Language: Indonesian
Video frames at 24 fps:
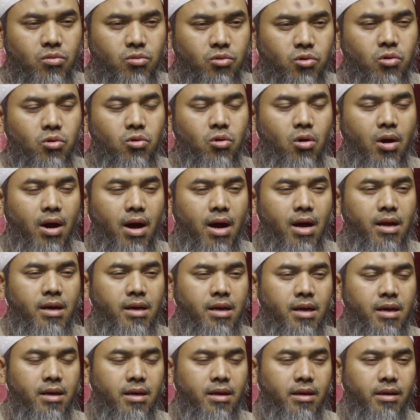Sungguh
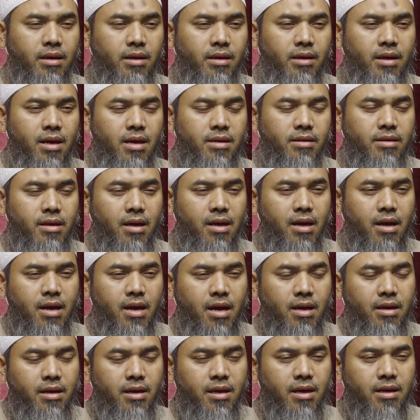ada di antara
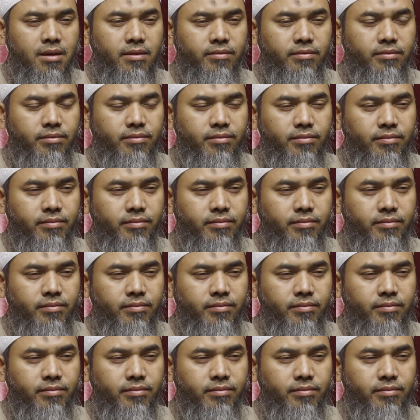kalian